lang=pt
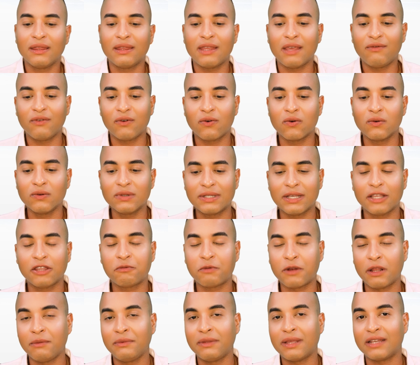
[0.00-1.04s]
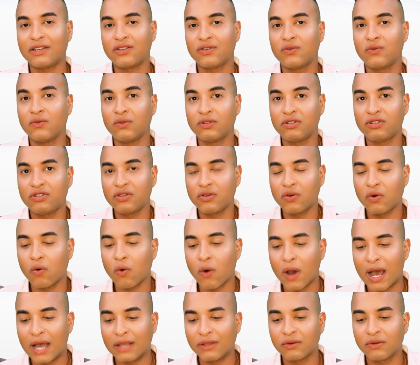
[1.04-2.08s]
teve conceito preliminar de curso de
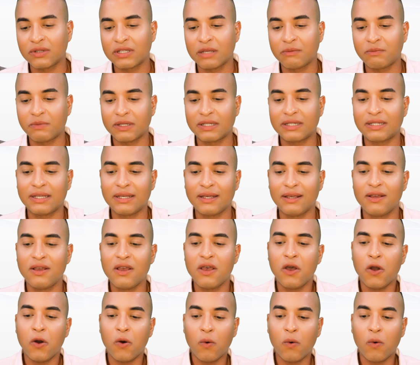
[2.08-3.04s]
4, CPC,